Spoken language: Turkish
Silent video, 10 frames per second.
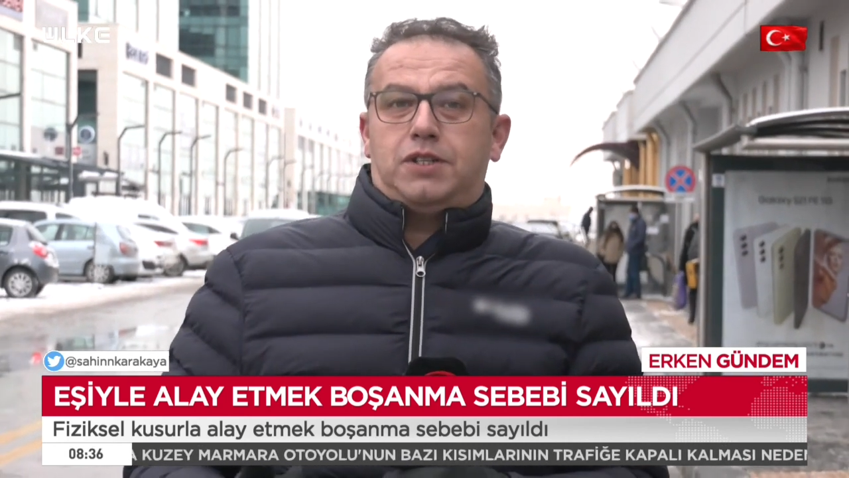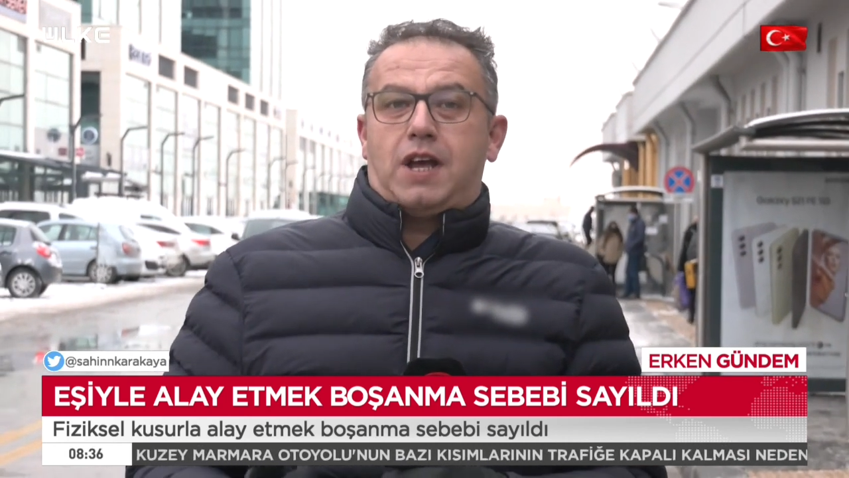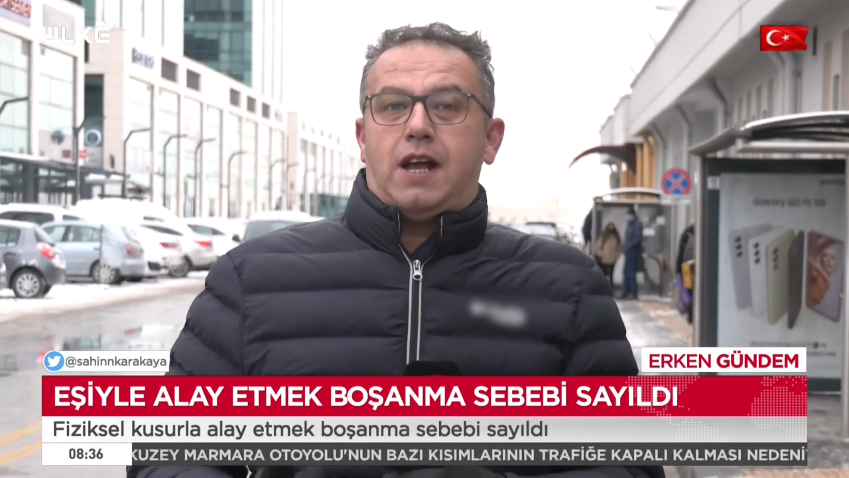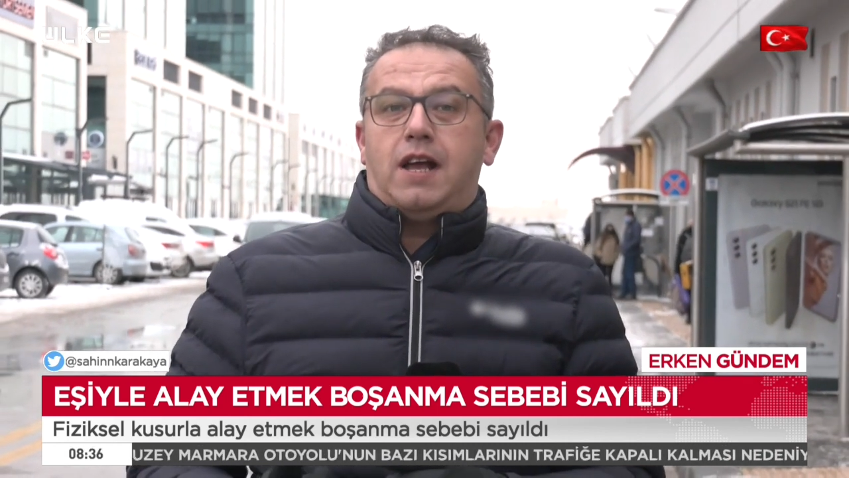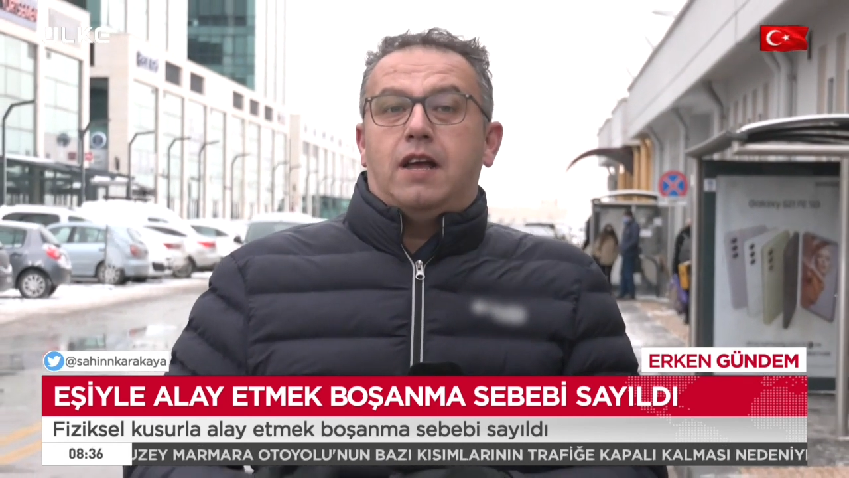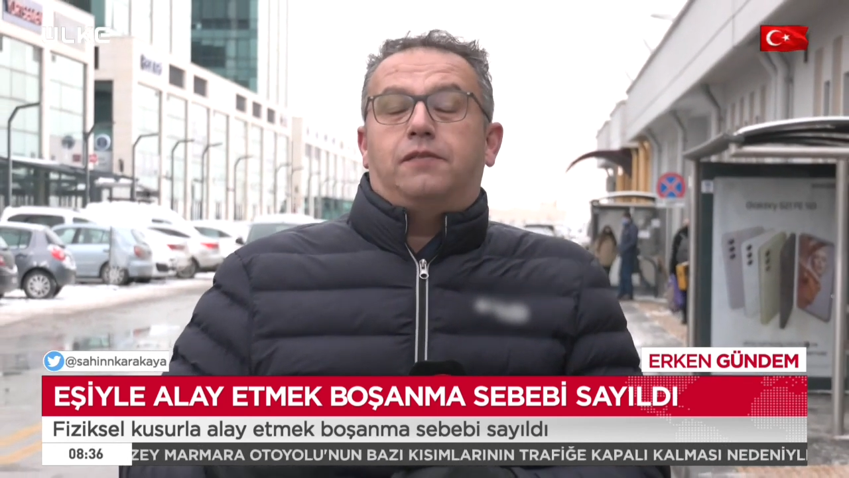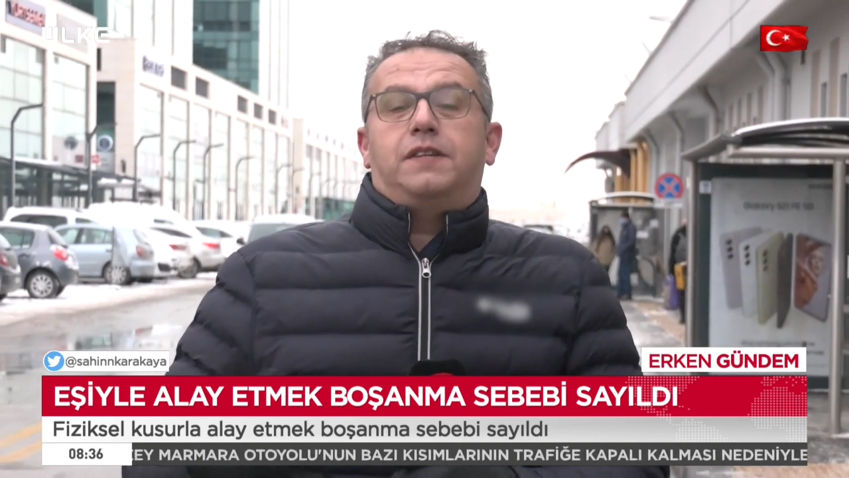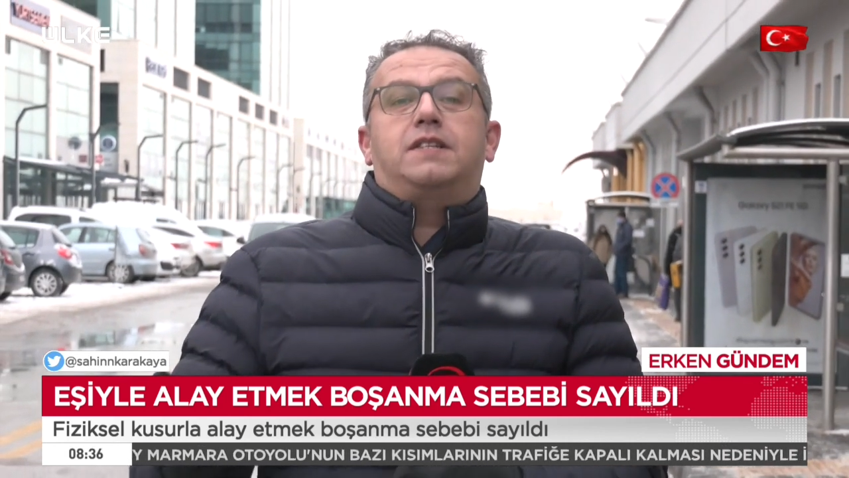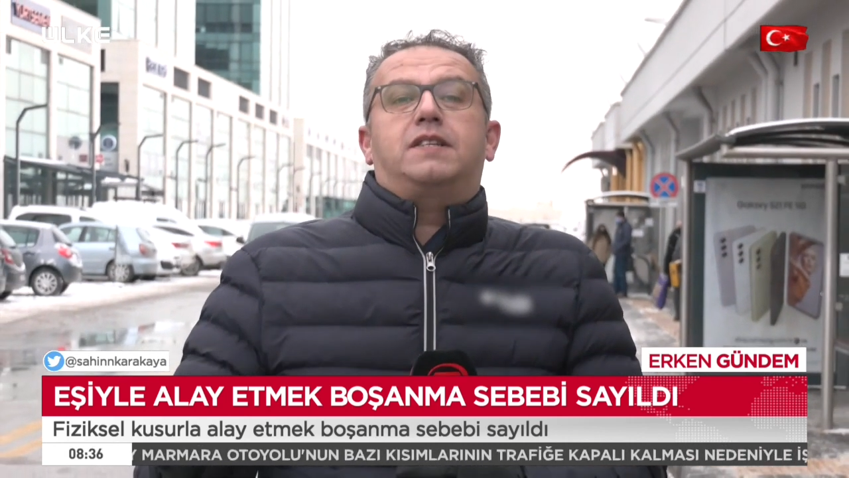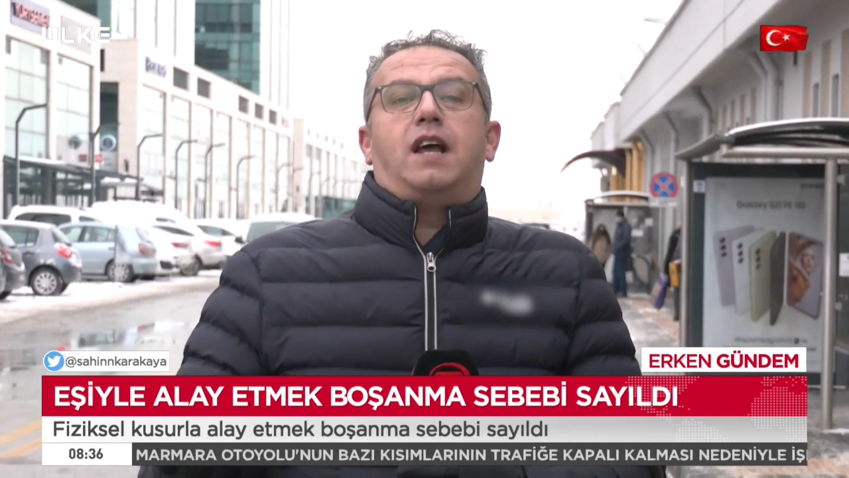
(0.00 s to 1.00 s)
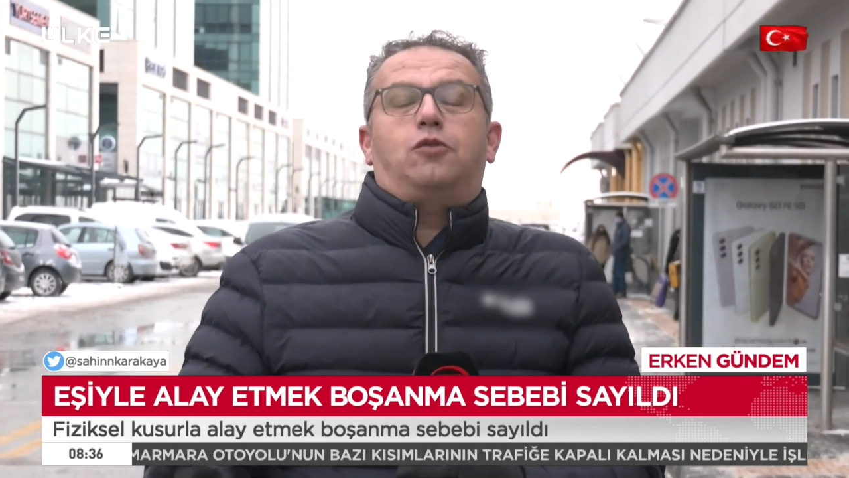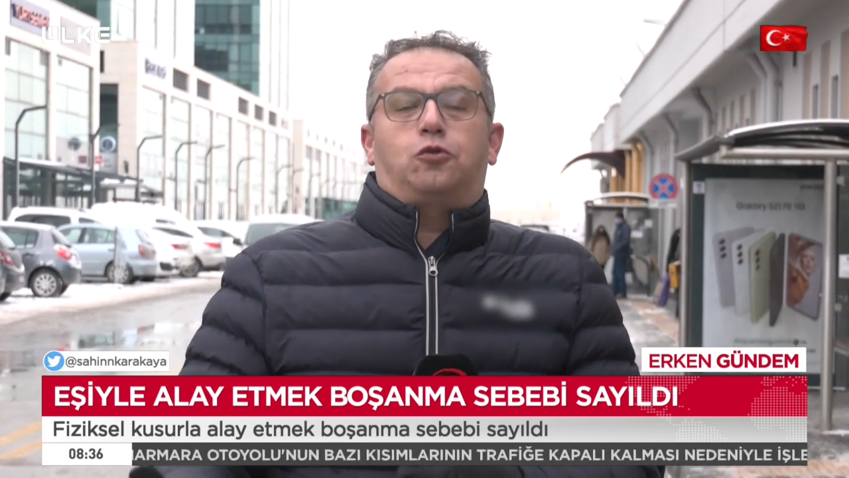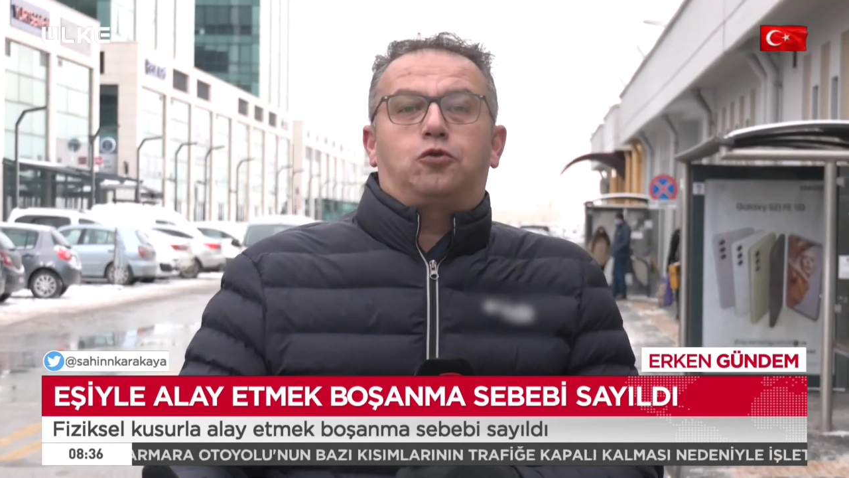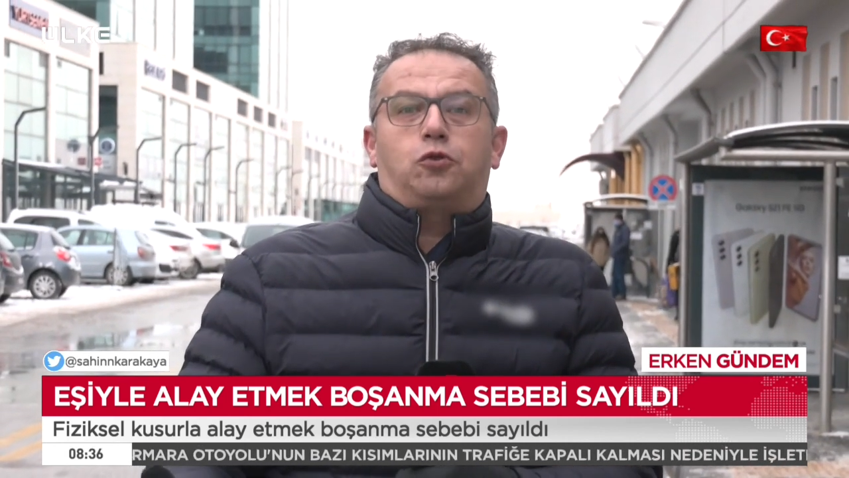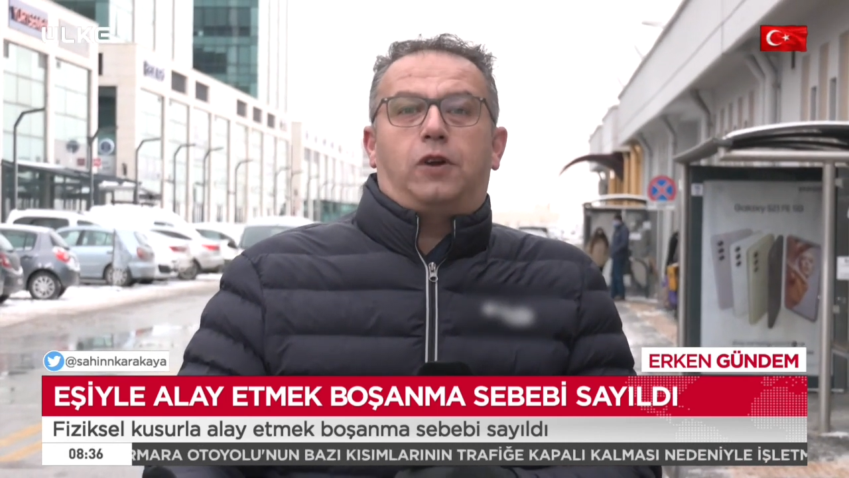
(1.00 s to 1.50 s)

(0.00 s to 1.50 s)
fiziksel kusurlar